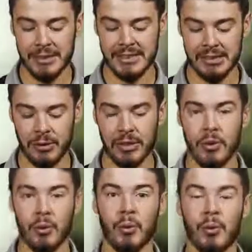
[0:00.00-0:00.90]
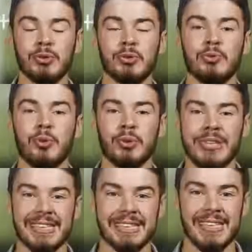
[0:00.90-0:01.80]
les 100 et Or recevront le
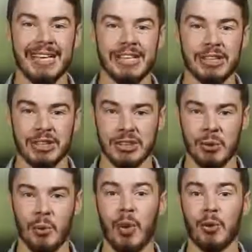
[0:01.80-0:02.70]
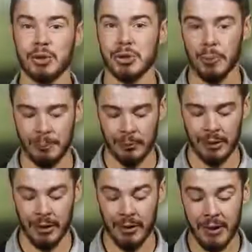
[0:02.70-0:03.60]
Gazellec Ajaccio en
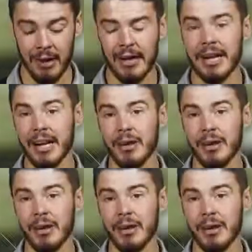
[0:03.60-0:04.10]
championnat. Et là